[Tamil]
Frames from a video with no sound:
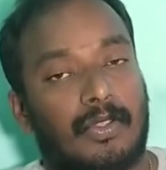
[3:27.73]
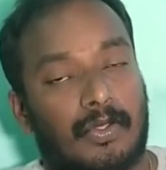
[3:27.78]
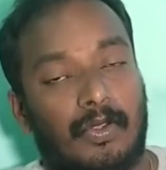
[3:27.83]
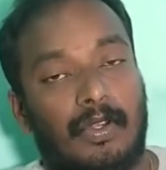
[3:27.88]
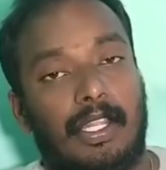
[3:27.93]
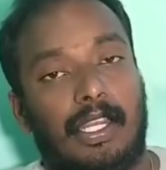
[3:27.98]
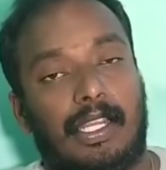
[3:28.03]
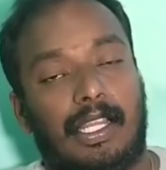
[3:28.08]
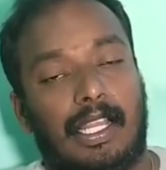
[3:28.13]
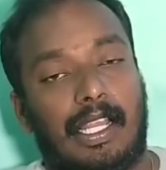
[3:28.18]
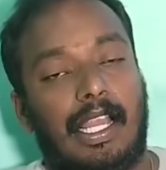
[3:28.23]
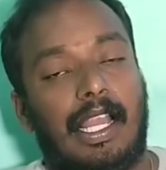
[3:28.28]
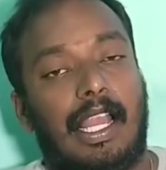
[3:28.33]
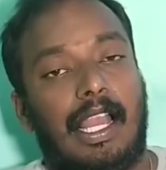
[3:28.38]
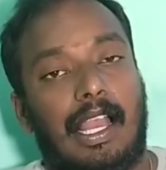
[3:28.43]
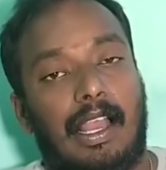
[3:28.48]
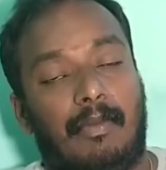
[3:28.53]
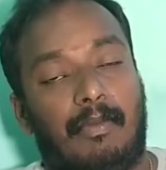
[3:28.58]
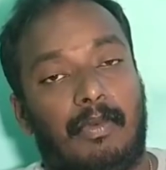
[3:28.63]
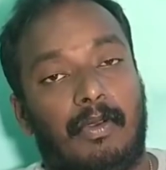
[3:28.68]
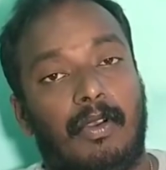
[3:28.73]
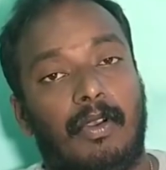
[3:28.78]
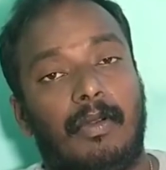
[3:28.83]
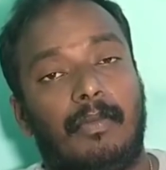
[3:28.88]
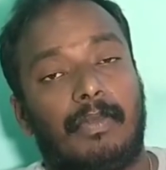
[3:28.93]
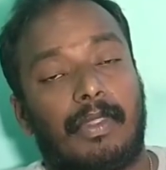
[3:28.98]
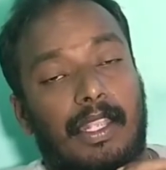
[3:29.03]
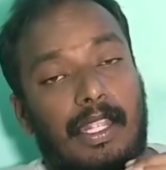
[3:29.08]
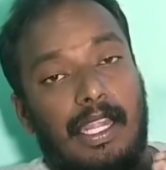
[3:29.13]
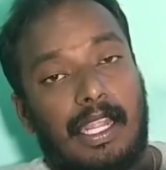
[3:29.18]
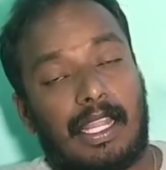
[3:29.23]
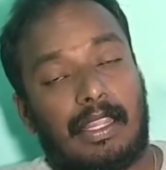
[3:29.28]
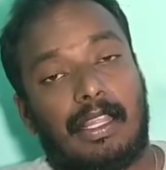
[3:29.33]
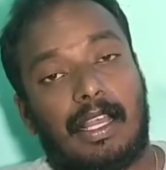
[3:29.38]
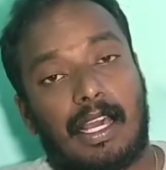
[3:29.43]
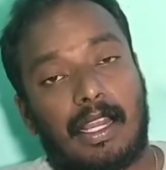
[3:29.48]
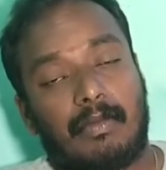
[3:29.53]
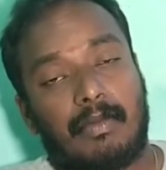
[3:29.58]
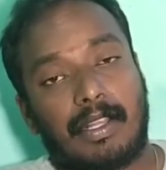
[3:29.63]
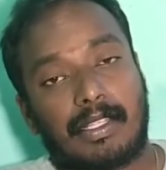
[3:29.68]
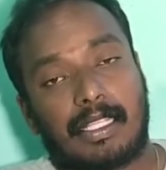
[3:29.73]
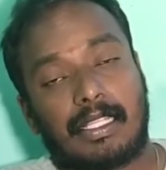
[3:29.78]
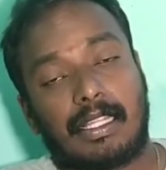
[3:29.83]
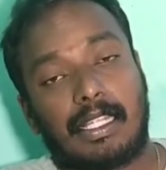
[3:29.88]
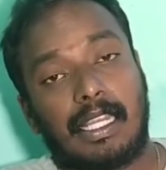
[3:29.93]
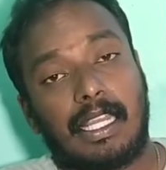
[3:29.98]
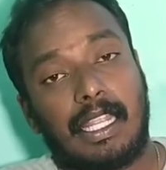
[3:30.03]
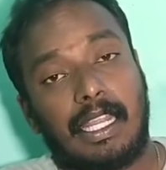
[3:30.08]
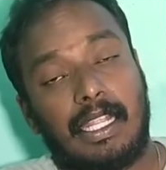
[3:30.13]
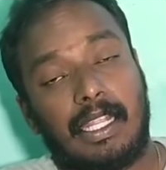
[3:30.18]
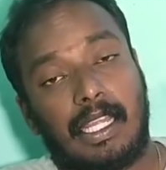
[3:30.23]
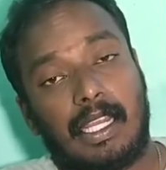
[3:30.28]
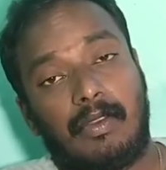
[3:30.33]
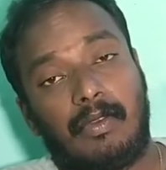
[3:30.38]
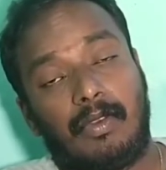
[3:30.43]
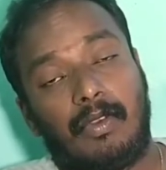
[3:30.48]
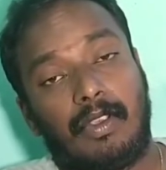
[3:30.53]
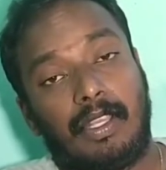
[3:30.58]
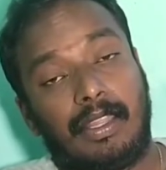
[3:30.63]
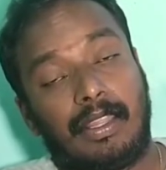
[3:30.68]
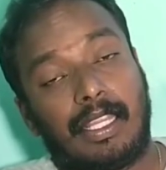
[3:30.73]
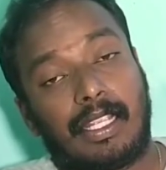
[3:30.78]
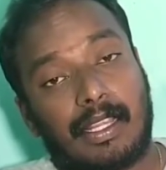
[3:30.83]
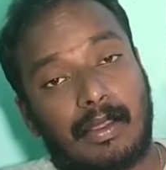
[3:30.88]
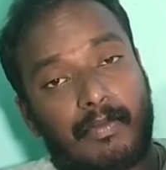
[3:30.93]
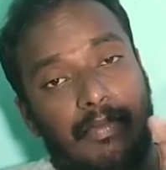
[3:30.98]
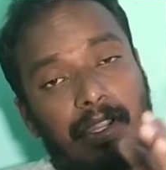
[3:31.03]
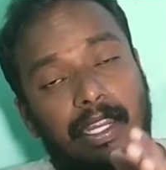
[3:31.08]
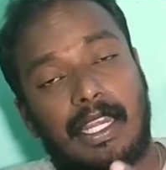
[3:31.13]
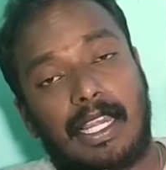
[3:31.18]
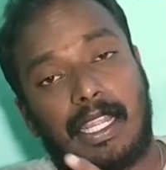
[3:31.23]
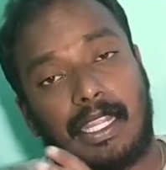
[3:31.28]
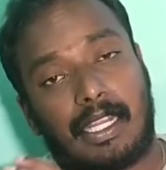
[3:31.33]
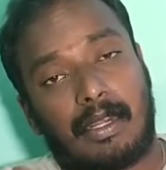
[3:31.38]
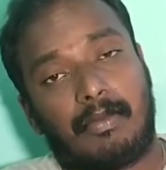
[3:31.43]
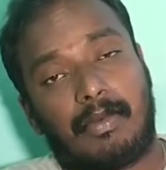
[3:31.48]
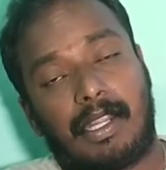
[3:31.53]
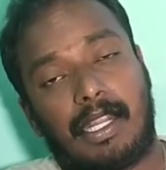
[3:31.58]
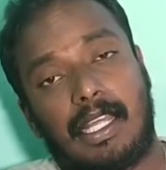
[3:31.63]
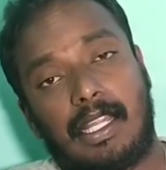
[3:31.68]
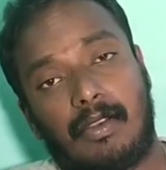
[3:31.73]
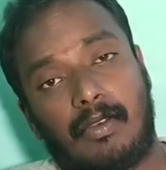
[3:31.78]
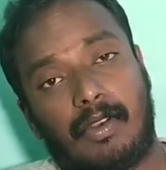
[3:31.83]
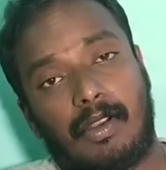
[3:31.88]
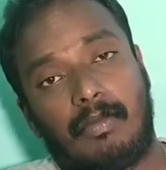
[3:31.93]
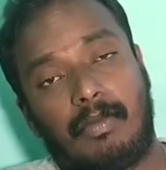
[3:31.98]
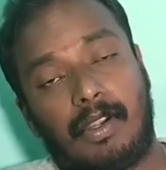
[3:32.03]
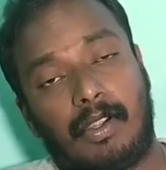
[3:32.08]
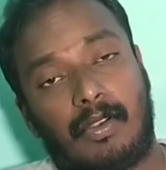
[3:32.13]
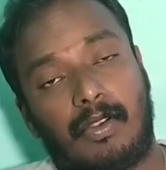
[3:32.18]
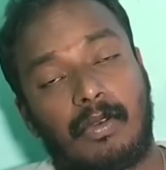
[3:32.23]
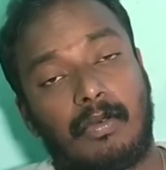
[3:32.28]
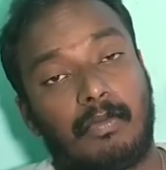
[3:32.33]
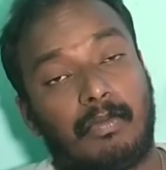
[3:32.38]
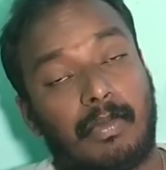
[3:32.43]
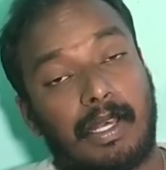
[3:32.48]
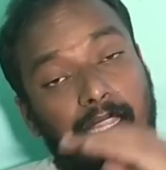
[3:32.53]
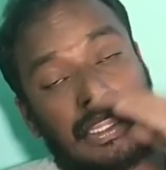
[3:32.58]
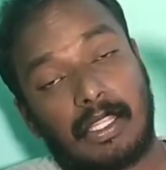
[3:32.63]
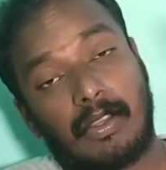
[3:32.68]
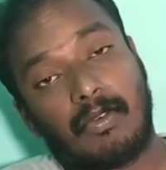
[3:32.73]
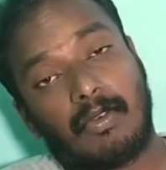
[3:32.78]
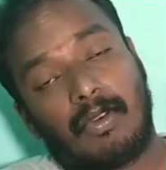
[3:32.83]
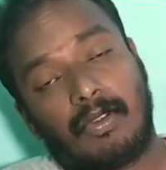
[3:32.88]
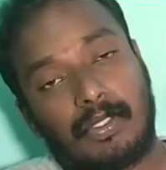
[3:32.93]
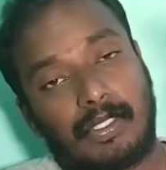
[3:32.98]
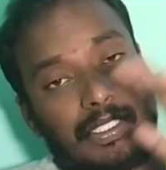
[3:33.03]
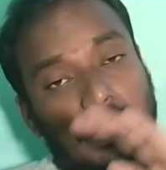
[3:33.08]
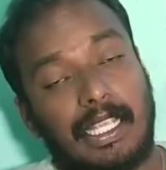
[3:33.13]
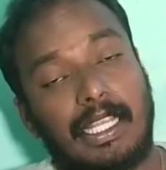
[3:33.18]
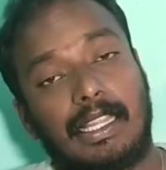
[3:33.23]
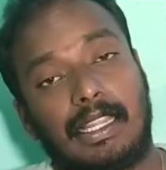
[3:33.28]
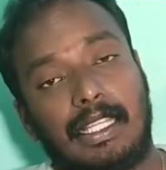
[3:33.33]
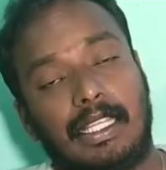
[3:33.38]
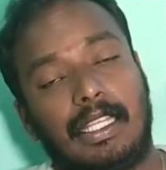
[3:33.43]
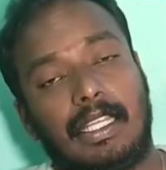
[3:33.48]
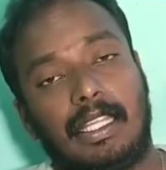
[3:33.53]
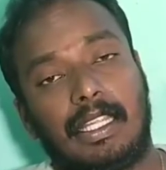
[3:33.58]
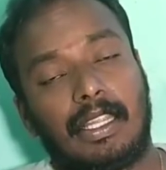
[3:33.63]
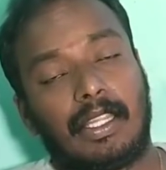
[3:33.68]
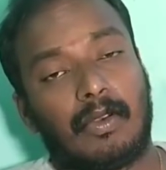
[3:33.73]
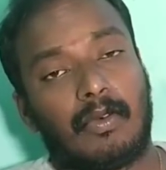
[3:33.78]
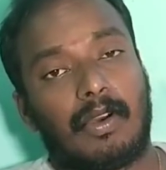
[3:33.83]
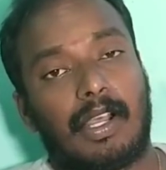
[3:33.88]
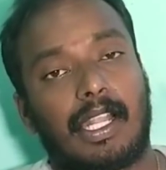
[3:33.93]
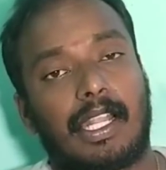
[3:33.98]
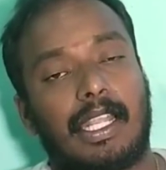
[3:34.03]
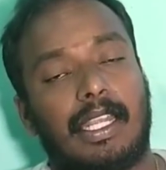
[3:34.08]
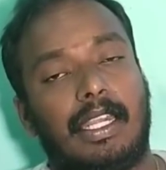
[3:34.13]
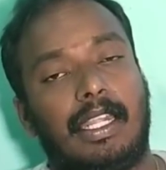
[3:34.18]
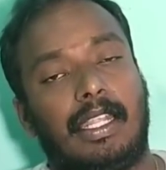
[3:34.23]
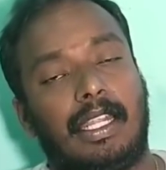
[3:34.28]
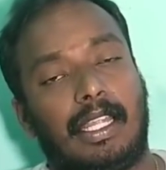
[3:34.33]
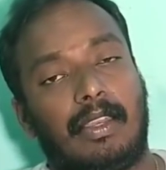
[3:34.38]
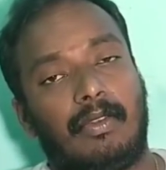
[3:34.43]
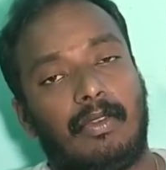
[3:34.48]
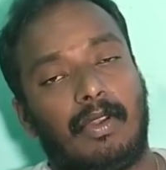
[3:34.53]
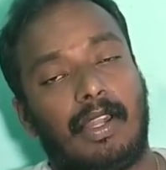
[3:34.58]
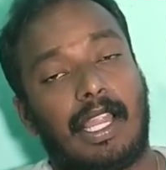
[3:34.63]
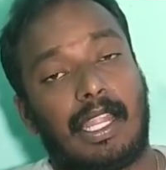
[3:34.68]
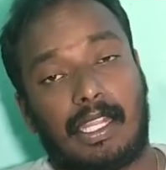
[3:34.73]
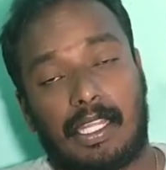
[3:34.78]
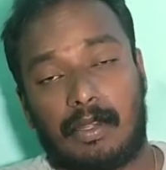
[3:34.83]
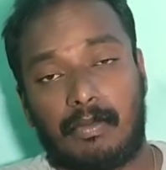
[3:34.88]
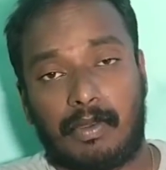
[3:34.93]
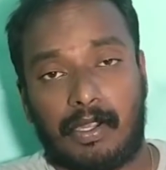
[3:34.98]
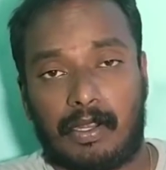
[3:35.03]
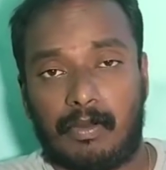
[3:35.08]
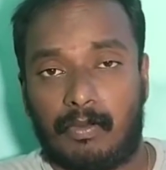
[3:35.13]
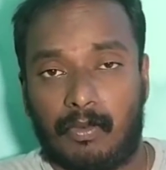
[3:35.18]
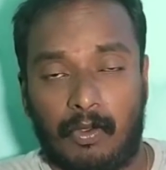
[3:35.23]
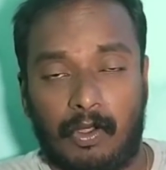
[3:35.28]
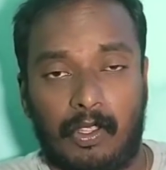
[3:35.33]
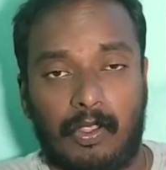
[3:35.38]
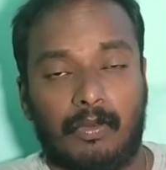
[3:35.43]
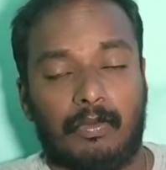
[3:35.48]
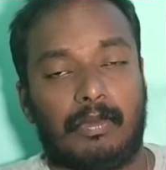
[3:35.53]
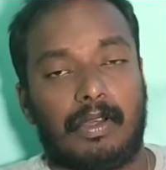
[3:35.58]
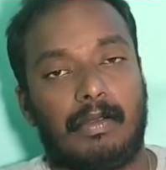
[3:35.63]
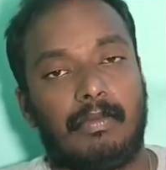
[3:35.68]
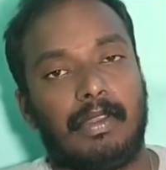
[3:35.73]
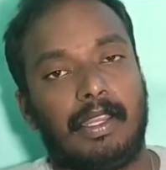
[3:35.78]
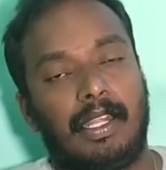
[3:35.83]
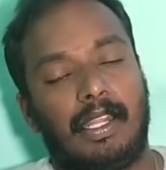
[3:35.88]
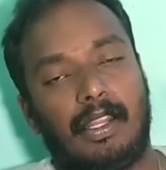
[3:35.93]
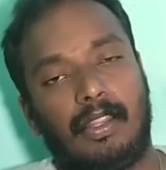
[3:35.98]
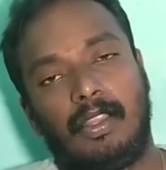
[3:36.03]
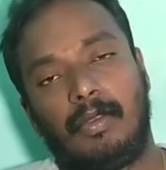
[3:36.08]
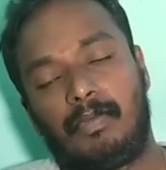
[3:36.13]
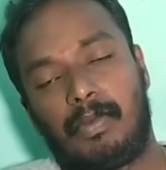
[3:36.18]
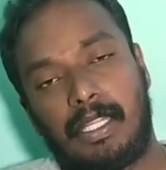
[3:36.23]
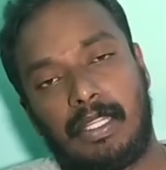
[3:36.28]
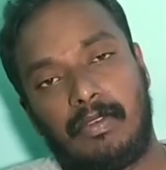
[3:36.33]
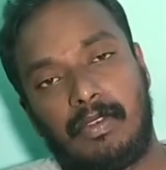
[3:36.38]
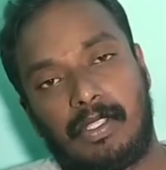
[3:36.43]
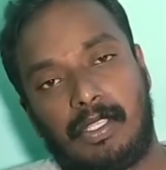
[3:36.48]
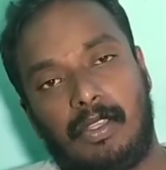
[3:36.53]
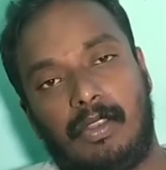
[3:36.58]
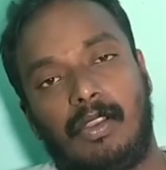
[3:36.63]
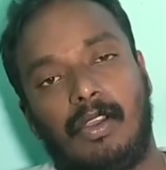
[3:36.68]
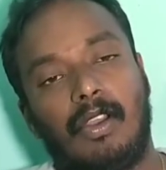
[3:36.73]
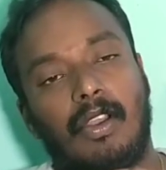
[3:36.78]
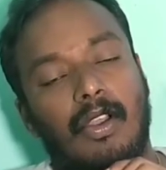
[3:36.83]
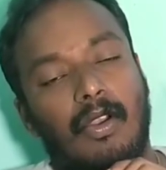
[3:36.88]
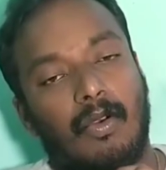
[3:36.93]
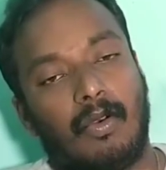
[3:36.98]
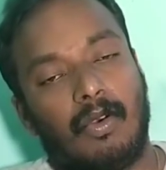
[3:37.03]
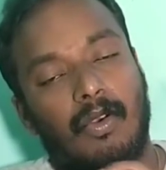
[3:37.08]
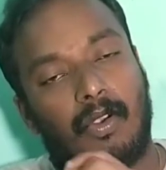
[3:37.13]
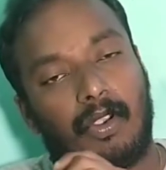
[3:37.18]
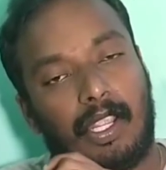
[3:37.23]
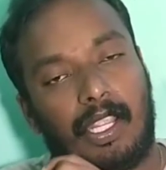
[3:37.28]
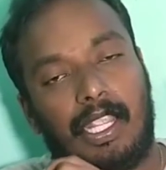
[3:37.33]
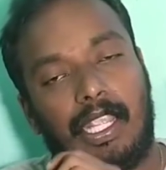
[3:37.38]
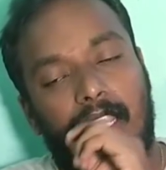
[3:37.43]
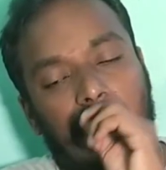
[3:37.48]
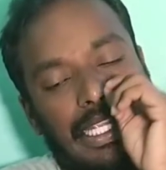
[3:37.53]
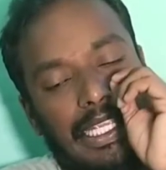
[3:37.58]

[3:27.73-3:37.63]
சொல்லியிருக்காங்க அப்போது கடந்த ஆறு மாதத்தில் இன்டர்வியூ இந்த கம்பெனியில் அட்டன் பண்ணாதவங்க மட்டும் மற்றவங்களும் சேர்த்து இந்த வாக்கின் இன்டர்வியூவில் அட்டன் பண்ண முடியும் அப்படின்றதையும் பதிவு செய்யும் ஓகே